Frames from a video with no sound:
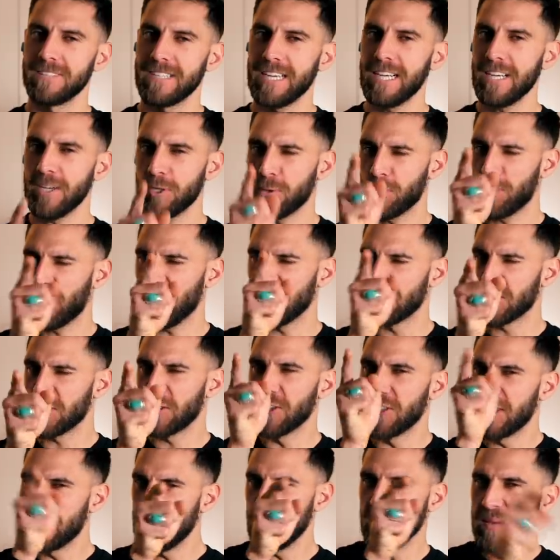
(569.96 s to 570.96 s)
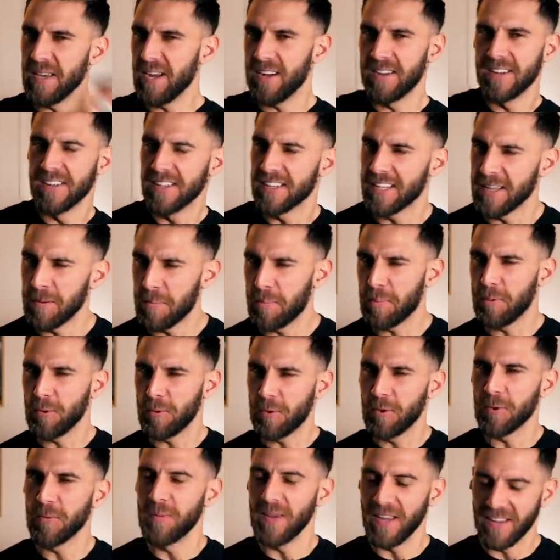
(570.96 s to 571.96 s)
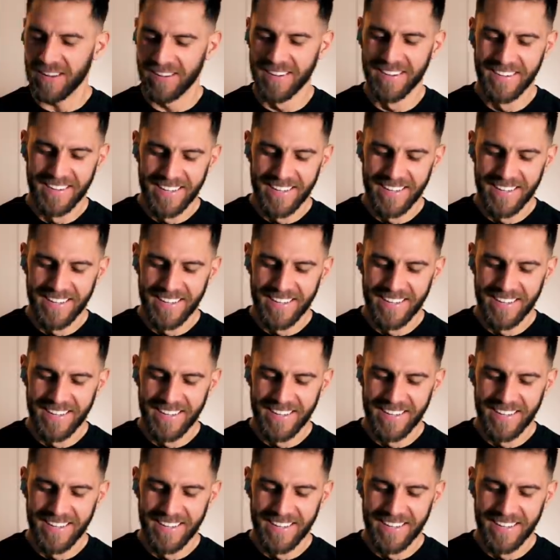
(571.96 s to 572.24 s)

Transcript: Là je pense que t'es bien, t'es ah, plutôt bien.